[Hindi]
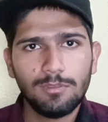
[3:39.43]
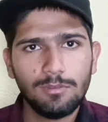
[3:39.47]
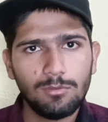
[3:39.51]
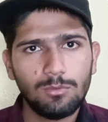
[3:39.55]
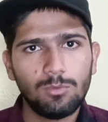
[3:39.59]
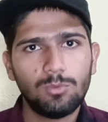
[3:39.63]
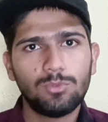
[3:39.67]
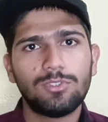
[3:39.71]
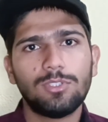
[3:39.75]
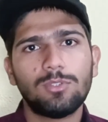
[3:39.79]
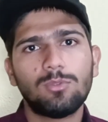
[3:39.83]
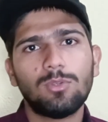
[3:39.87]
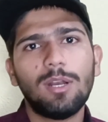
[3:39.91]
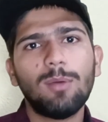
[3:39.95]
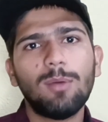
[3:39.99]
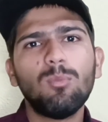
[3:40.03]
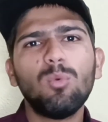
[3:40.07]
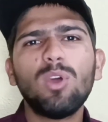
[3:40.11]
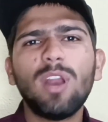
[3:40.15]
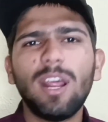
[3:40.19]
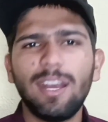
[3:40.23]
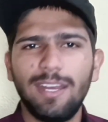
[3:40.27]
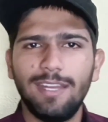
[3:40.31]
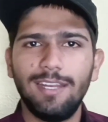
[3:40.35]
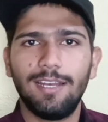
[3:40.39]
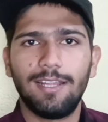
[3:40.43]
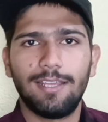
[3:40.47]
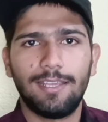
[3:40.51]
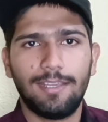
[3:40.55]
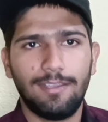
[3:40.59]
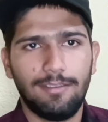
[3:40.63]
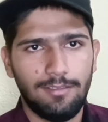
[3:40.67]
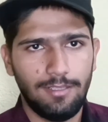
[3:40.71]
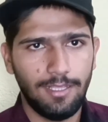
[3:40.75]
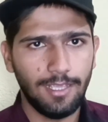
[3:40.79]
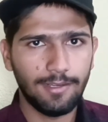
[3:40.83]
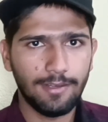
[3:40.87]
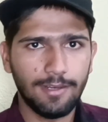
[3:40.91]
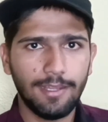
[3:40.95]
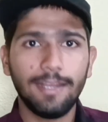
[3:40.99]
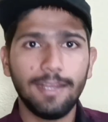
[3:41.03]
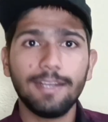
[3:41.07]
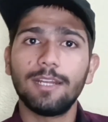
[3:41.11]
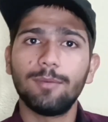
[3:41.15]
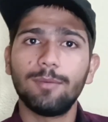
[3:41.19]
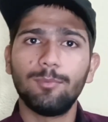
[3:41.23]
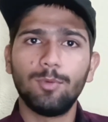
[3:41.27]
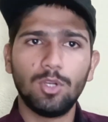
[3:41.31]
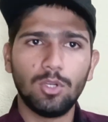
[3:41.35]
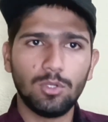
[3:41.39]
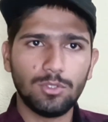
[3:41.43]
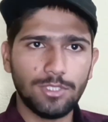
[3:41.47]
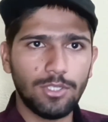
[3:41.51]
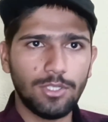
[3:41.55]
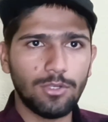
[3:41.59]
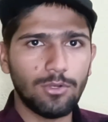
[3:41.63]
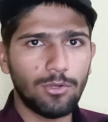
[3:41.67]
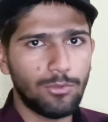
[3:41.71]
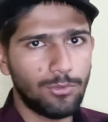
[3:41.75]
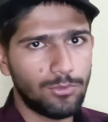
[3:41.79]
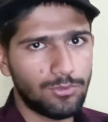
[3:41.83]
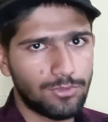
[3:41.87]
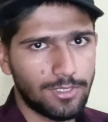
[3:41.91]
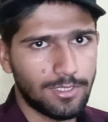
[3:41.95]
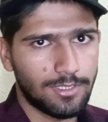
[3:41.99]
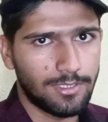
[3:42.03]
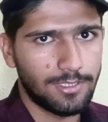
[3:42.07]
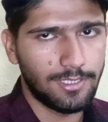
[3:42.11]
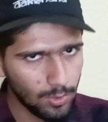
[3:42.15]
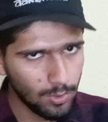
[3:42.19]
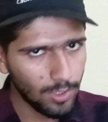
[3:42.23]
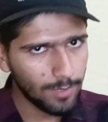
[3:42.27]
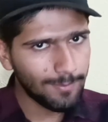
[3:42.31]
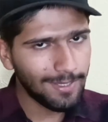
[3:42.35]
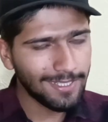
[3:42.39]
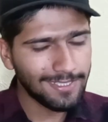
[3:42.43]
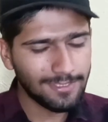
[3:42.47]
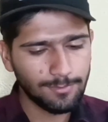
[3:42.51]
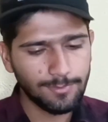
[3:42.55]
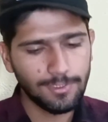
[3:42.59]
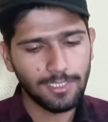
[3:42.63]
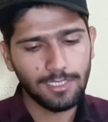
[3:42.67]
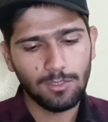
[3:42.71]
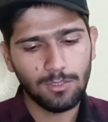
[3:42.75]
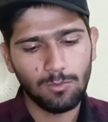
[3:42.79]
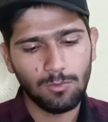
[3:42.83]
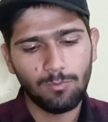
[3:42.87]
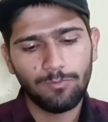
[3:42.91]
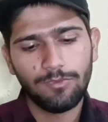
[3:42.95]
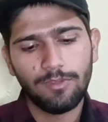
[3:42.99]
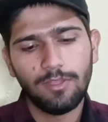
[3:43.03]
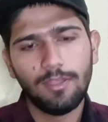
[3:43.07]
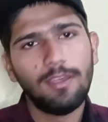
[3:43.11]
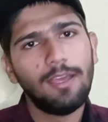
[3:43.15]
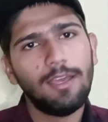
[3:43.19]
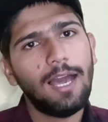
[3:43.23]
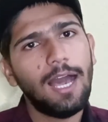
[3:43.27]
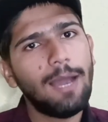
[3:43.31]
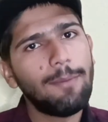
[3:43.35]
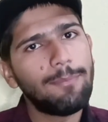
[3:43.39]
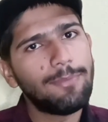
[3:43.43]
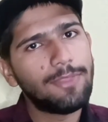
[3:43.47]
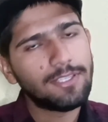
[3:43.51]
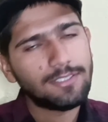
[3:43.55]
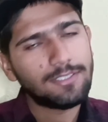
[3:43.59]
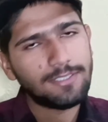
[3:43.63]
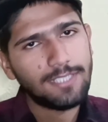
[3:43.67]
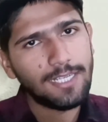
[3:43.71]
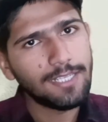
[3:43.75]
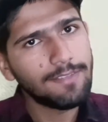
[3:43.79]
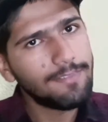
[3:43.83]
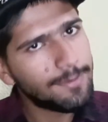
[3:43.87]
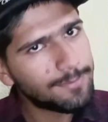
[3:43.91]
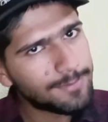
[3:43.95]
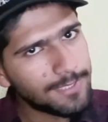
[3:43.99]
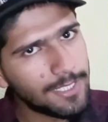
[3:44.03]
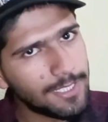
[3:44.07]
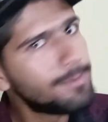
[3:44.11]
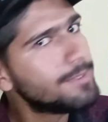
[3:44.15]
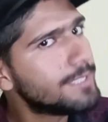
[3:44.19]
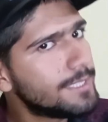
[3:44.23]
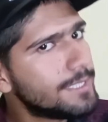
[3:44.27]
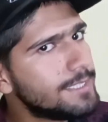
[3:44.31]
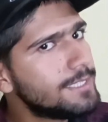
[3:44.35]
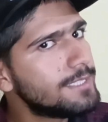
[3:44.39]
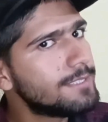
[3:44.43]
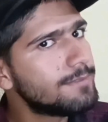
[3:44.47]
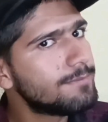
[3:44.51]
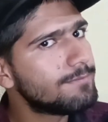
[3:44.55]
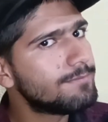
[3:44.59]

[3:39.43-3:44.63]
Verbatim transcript: उससे थोड़ा बुरा नहीं लगे एक नई टेक्नोलॉजी इंट्रोड्यूस करती है तो बात समझाता हूँ आप दक्षिणा की वेबसाइट पर जाइए